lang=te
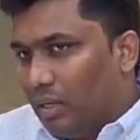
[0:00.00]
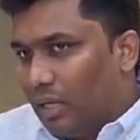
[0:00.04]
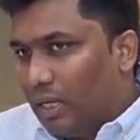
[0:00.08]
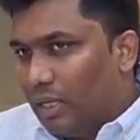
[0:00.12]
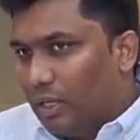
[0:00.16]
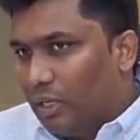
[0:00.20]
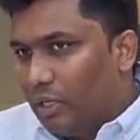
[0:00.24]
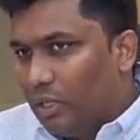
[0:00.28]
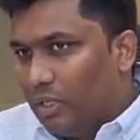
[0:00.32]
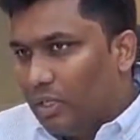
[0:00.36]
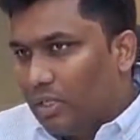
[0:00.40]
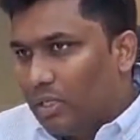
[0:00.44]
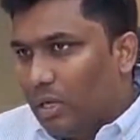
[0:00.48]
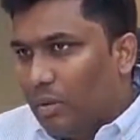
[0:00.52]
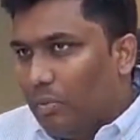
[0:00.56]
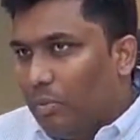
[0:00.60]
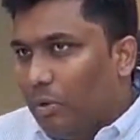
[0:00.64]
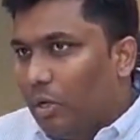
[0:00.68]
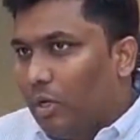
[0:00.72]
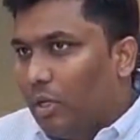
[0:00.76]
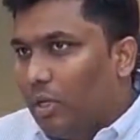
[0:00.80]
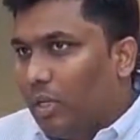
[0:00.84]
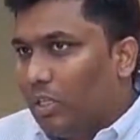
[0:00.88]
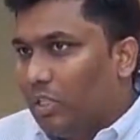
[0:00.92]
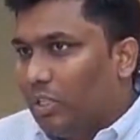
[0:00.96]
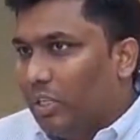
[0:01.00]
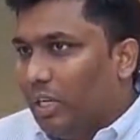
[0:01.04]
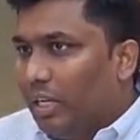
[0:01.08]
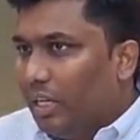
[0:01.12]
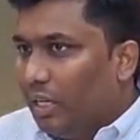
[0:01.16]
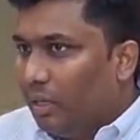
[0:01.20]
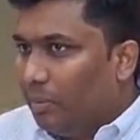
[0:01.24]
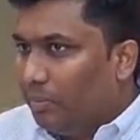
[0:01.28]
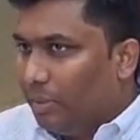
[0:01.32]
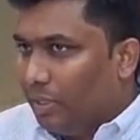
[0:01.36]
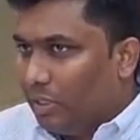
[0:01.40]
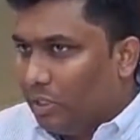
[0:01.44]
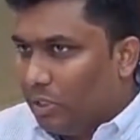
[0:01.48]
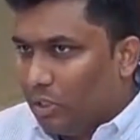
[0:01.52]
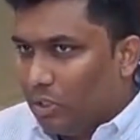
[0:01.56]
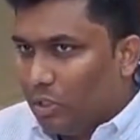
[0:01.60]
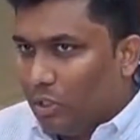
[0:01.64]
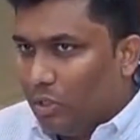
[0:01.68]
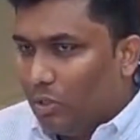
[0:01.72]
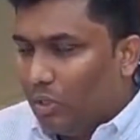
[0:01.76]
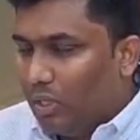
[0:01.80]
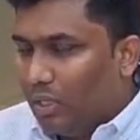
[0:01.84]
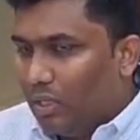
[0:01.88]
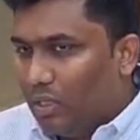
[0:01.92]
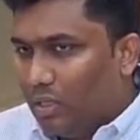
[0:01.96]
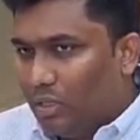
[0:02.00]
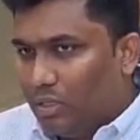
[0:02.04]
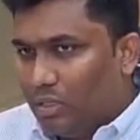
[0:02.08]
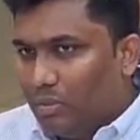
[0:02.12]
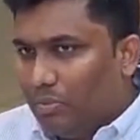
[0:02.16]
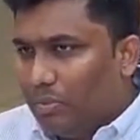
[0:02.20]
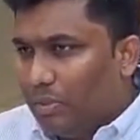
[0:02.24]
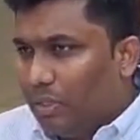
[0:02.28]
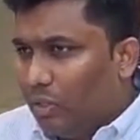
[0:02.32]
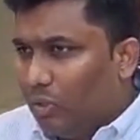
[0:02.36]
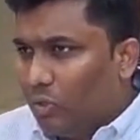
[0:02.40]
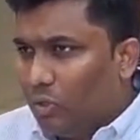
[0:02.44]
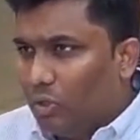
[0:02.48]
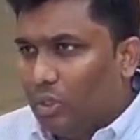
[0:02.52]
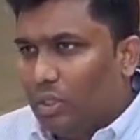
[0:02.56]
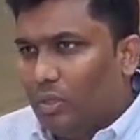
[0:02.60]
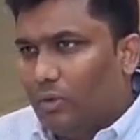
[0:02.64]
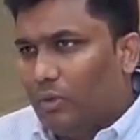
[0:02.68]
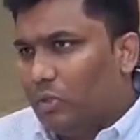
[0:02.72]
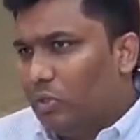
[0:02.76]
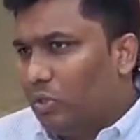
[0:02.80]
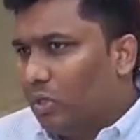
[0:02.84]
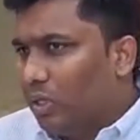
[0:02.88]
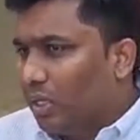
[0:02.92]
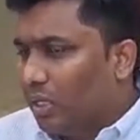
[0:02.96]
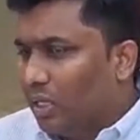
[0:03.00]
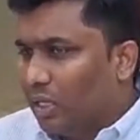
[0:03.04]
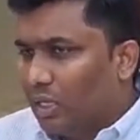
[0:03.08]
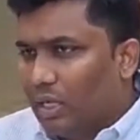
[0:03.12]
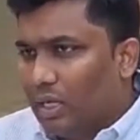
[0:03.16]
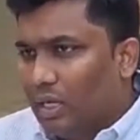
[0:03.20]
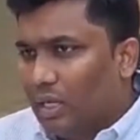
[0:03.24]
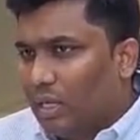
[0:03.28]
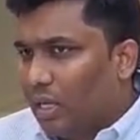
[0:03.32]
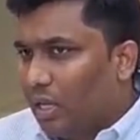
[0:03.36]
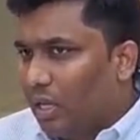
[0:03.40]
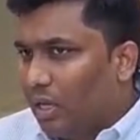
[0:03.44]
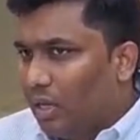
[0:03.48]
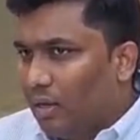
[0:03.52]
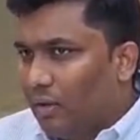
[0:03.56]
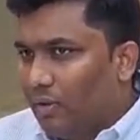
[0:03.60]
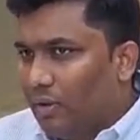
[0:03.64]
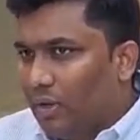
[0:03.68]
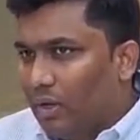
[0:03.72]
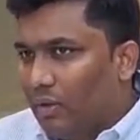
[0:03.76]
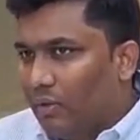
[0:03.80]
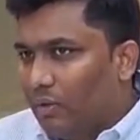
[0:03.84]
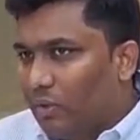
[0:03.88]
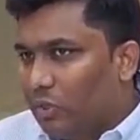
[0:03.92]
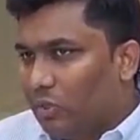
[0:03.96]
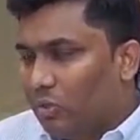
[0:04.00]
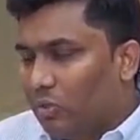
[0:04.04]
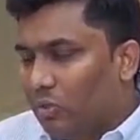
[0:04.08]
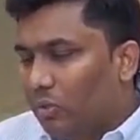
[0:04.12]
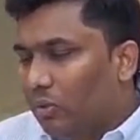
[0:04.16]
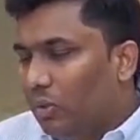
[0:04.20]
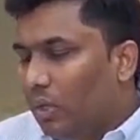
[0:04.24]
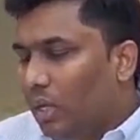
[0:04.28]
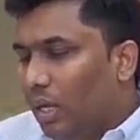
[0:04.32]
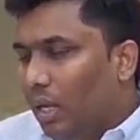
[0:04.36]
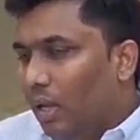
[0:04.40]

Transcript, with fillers: కంటిన్యూస్గా మానిటర్ చేయలేని పరిస్థితిలో అది సిబ్బంది కొరత అవ్వచ్చు రకరకాల కారణాల వల్ల అవ్వచ్చు